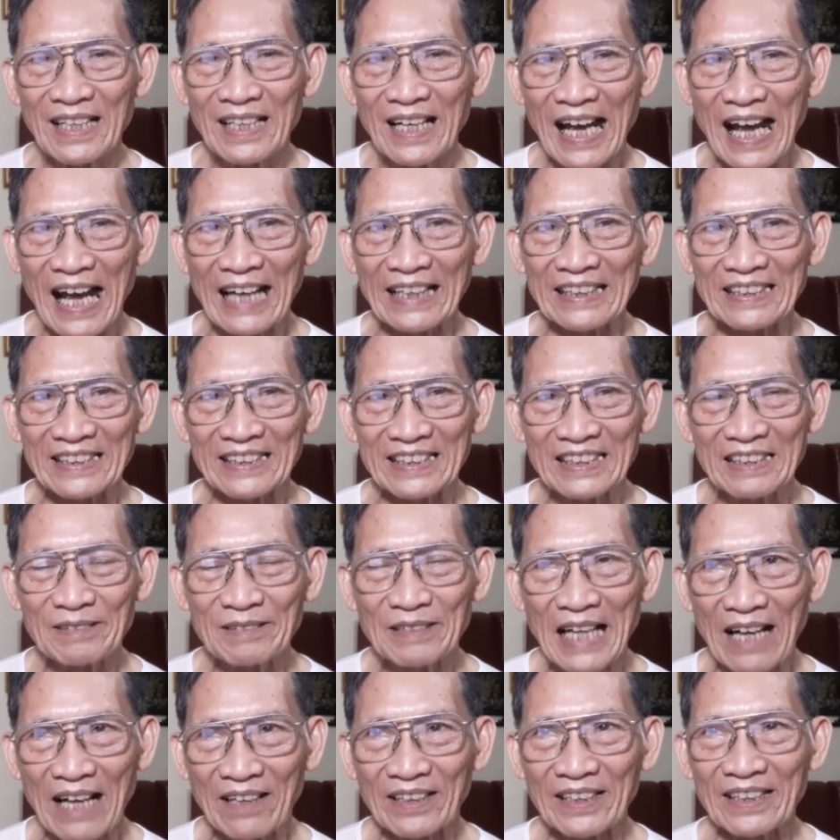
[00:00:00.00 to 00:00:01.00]
hàn như thế
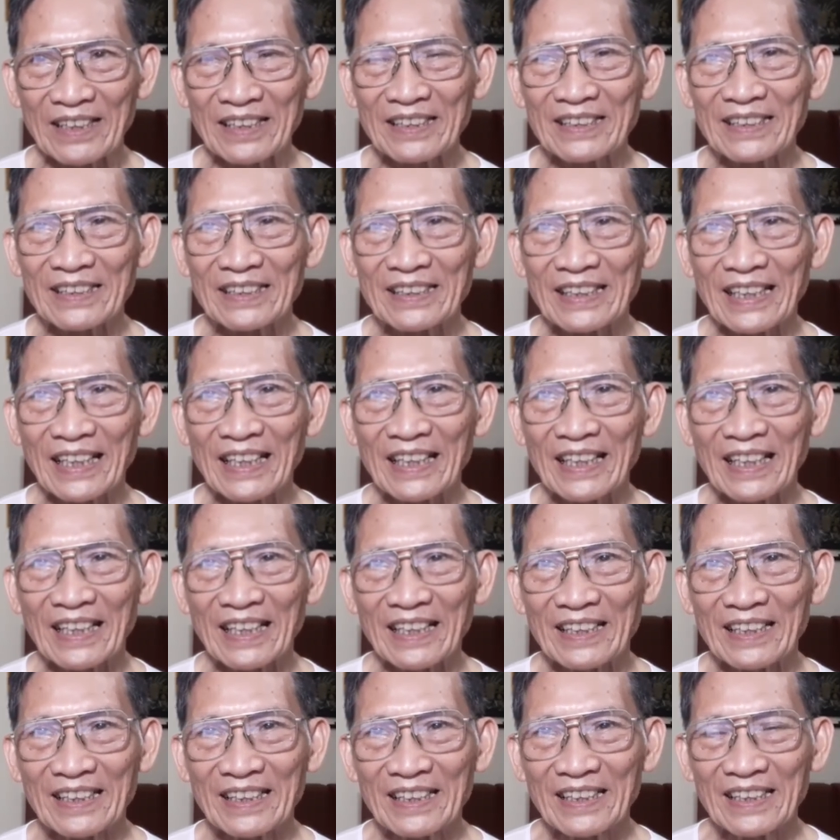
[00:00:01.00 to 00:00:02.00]
nào đấy. Thế
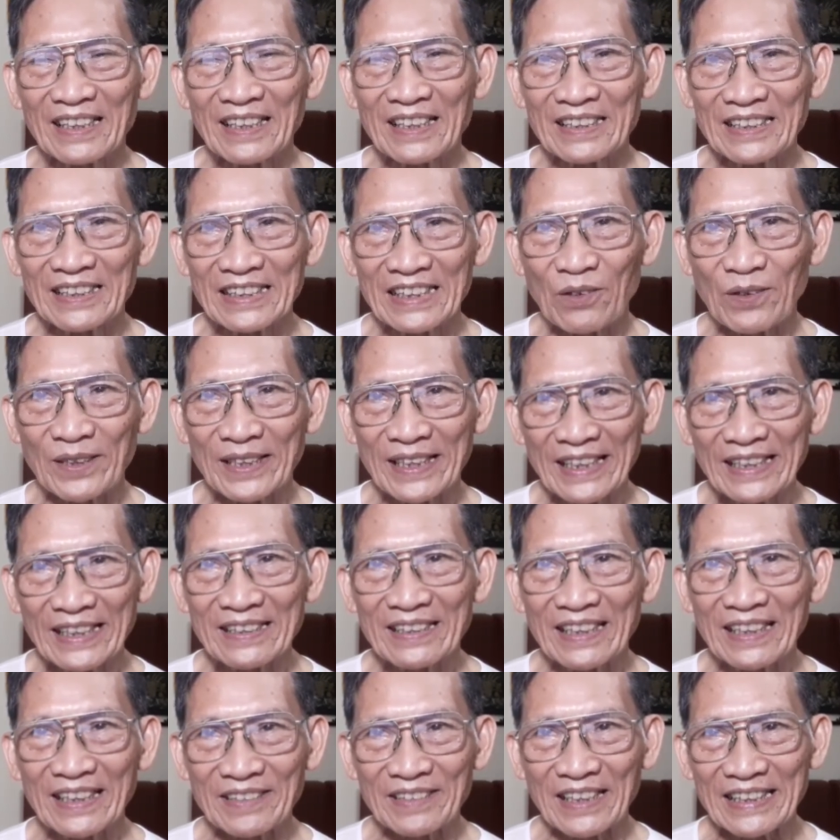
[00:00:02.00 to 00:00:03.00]
là nhiều hay ít thì
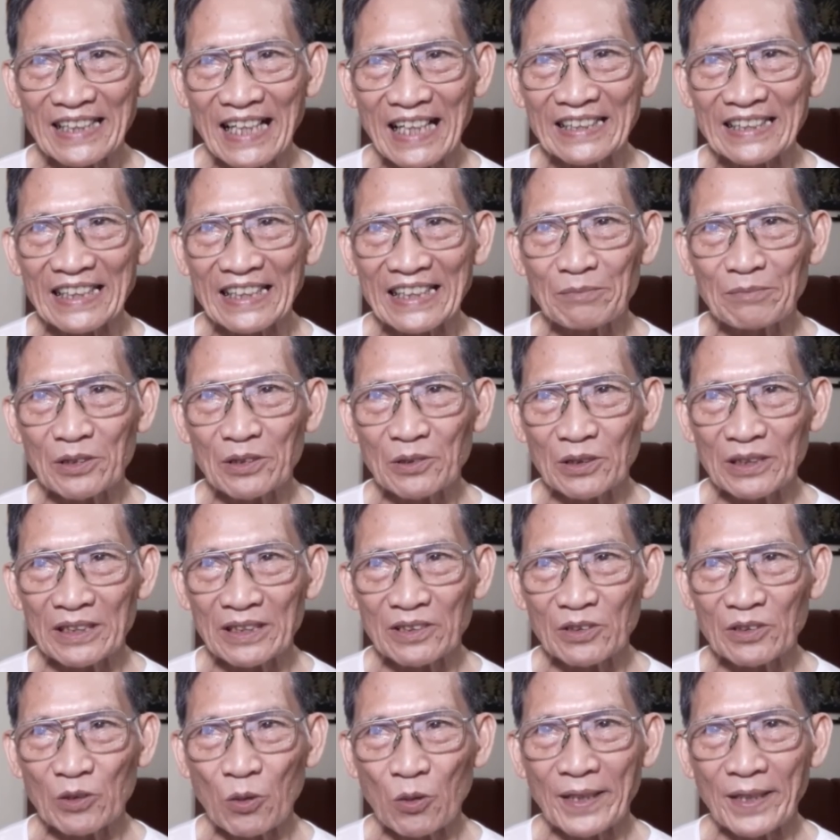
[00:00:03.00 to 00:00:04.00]
chúng ta thăng thêm nhiều
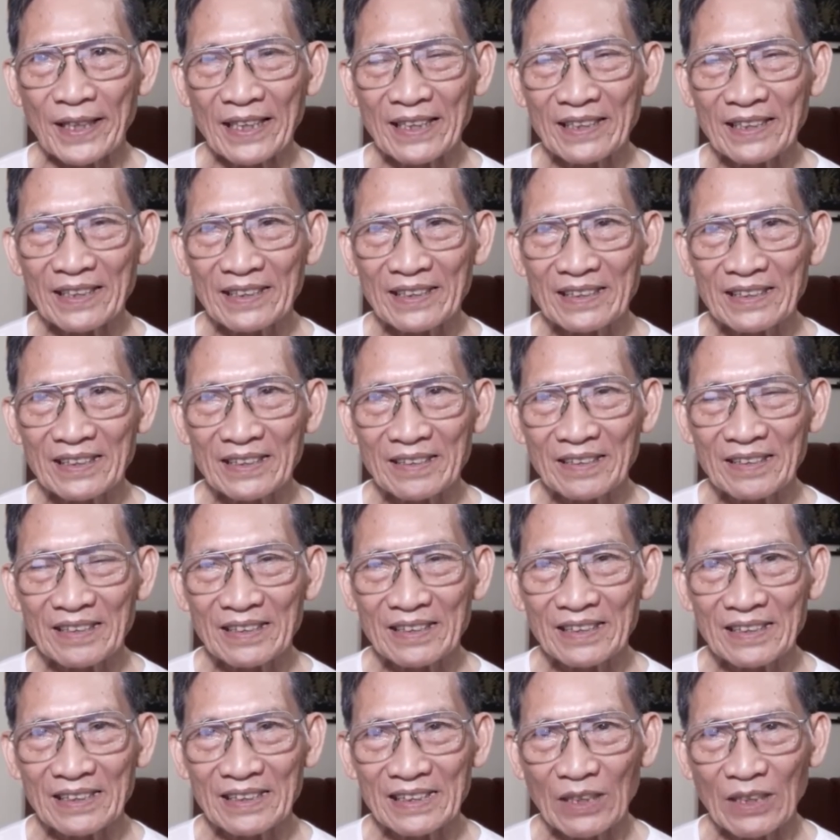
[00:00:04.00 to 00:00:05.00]
nhục quế,
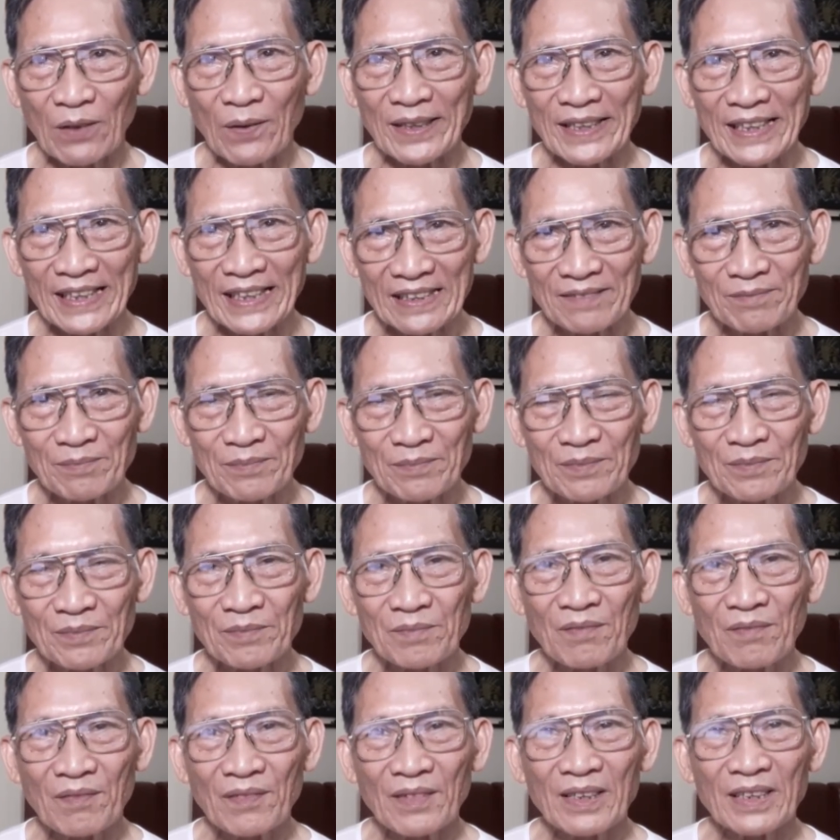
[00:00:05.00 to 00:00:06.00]
nhiều hay ít.
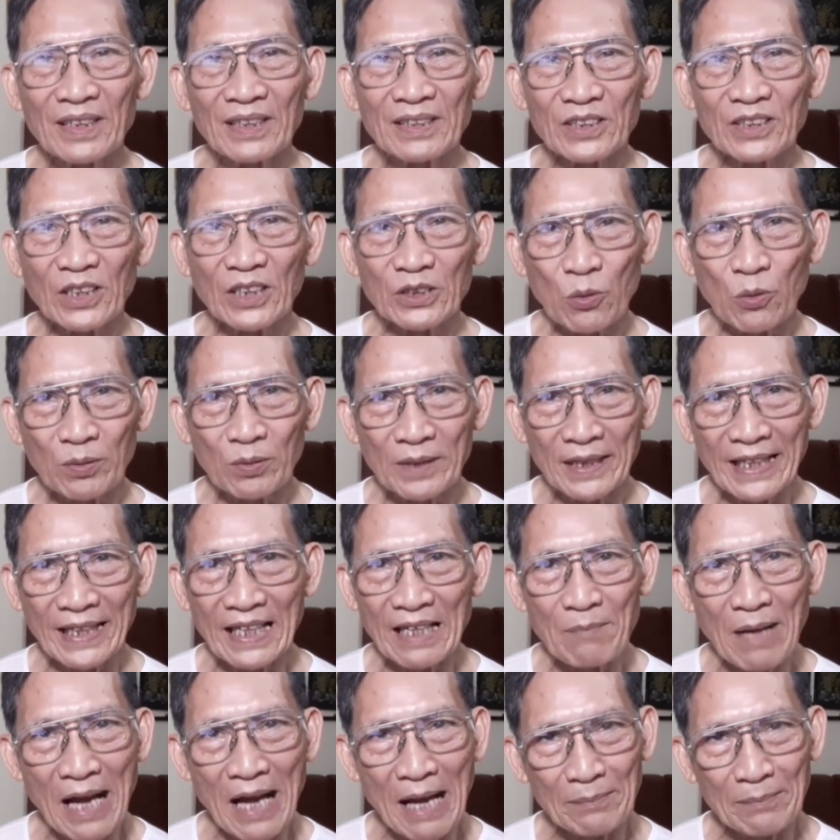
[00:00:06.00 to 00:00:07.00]
Rồi thục
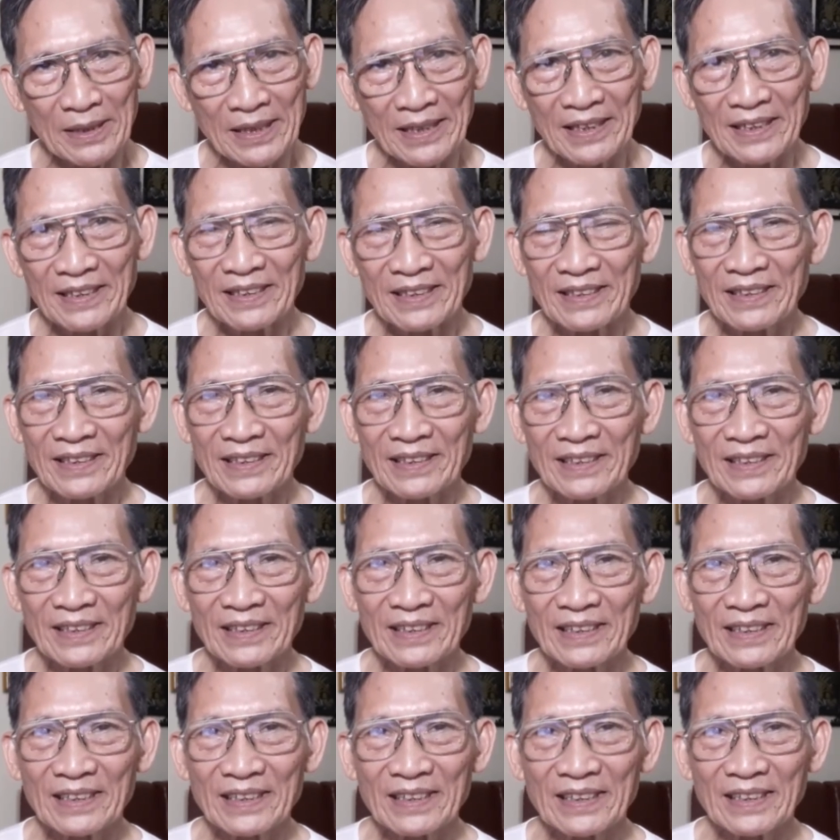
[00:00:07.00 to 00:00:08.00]
địa 30,
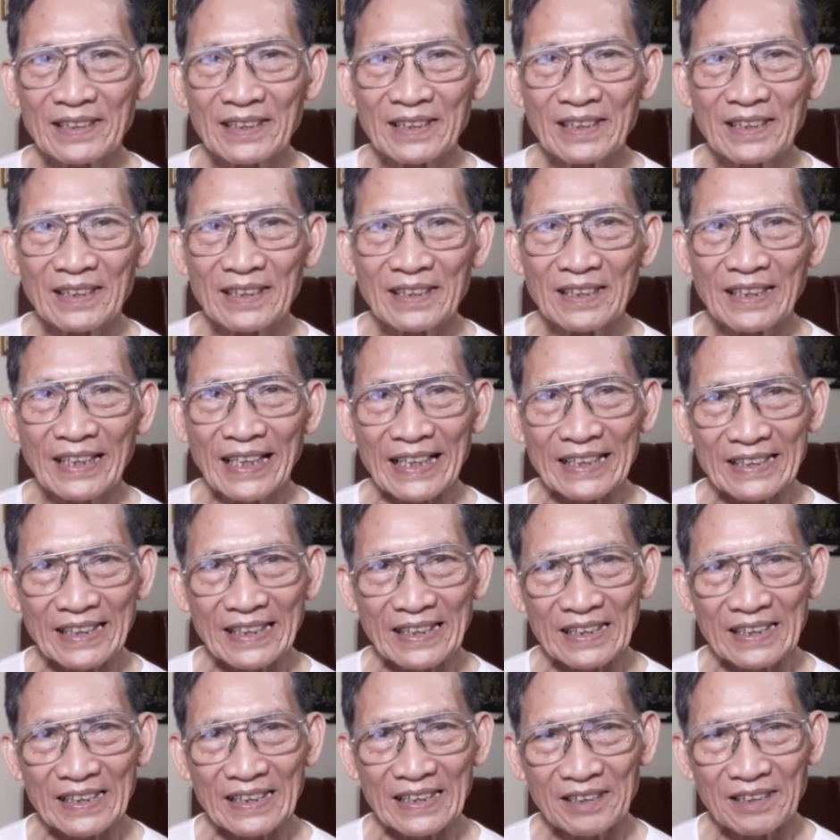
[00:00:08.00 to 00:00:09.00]
kỳ
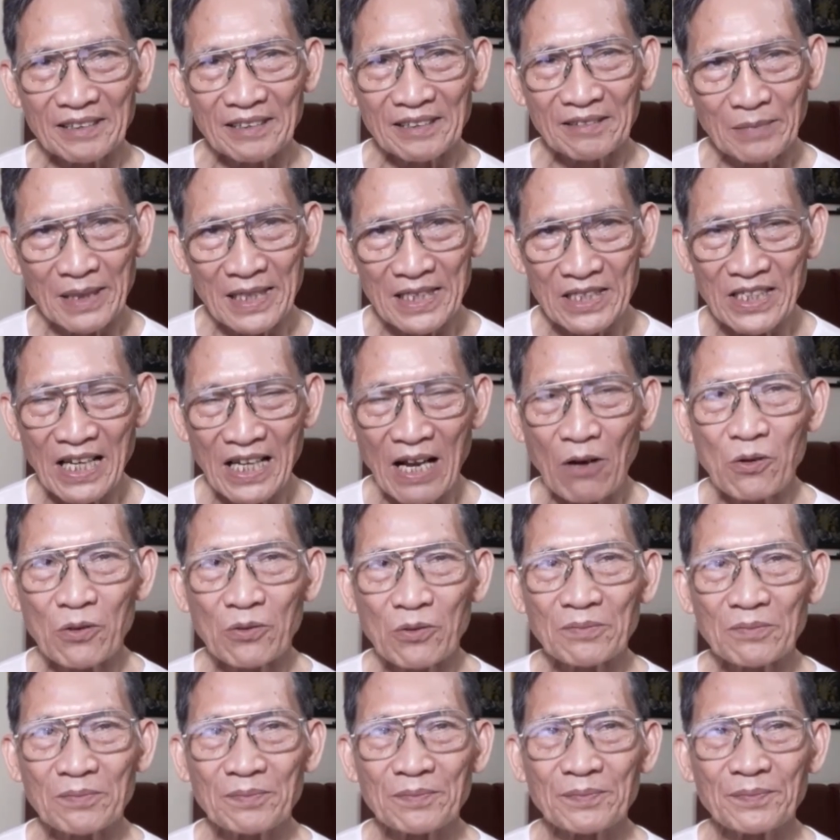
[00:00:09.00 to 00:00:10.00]
tử 16,
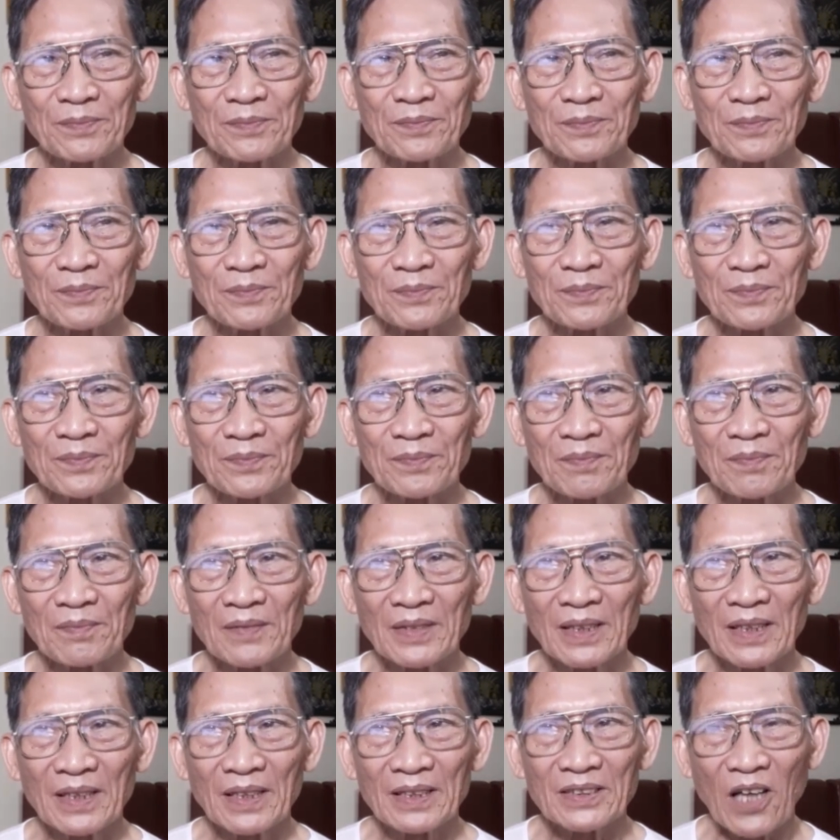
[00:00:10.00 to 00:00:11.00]

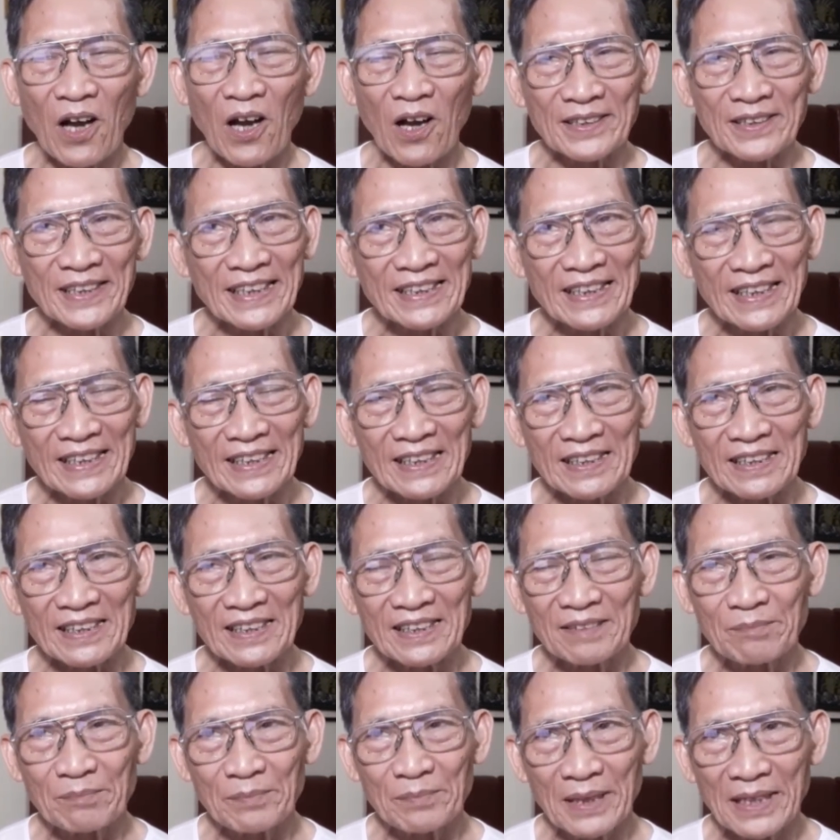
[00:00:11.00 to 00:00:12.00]
thỏ tí tử
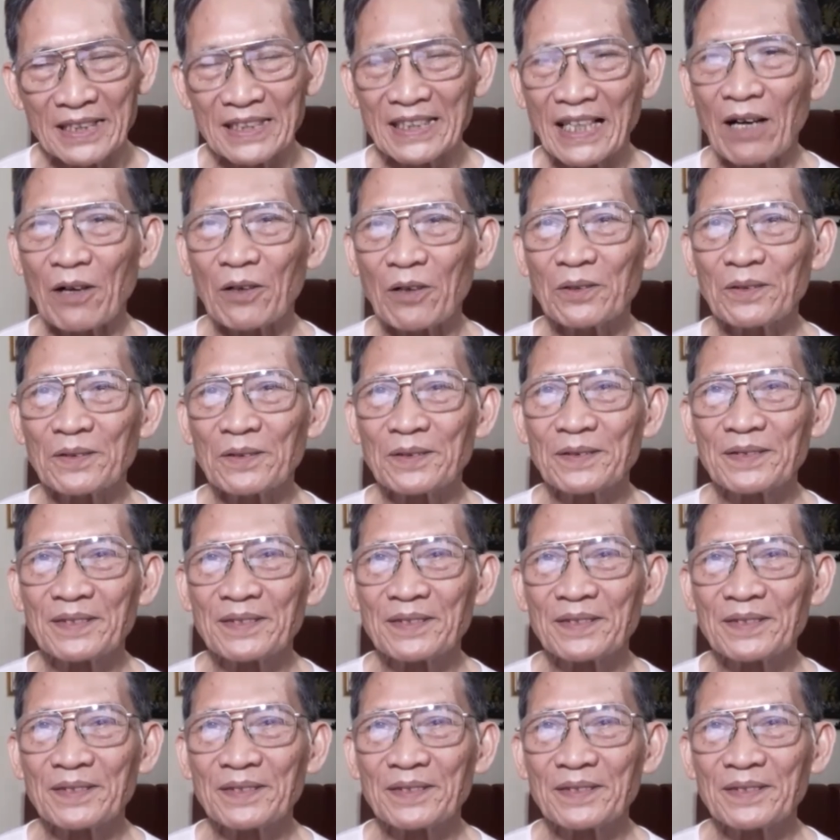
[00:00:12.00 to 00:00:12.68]
16,